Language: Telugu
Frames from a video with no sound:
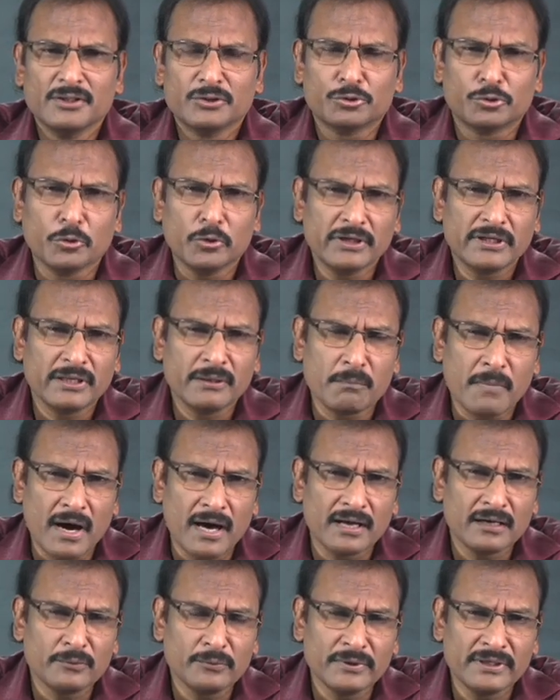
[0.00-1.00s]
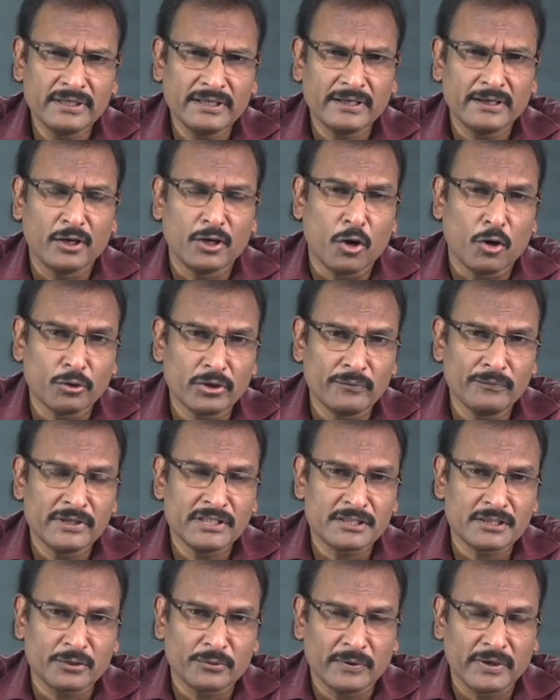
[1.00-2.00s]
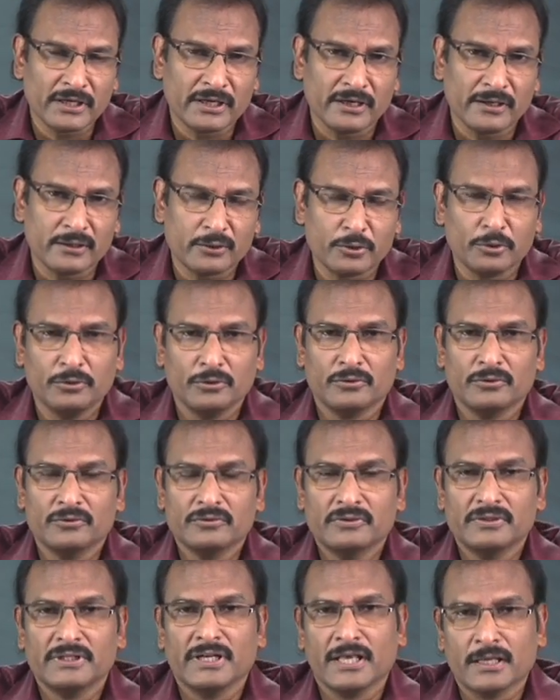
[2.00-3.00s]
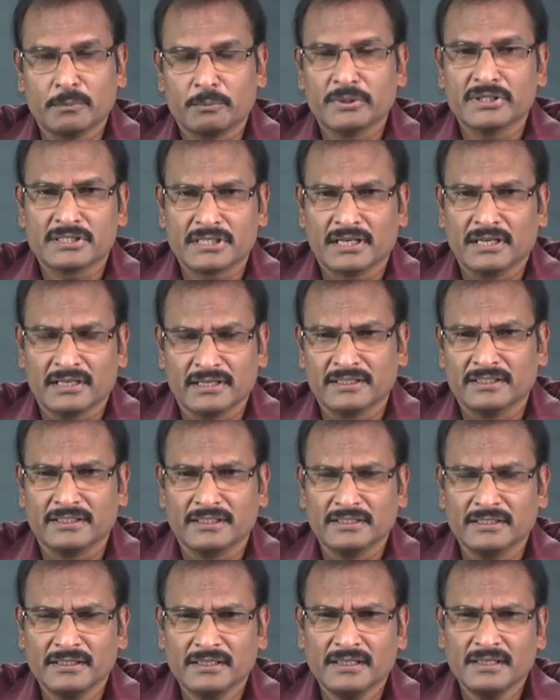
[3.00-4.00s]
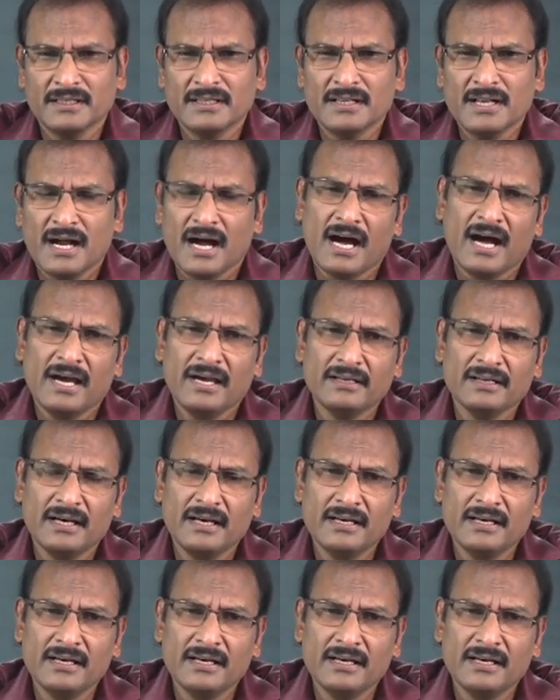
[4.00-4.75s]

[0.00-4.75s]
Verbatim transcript: తోటి మానవుల్ని గౌరవించడం అంటే ఏంటో నేర్పించగలిగింది ఆయన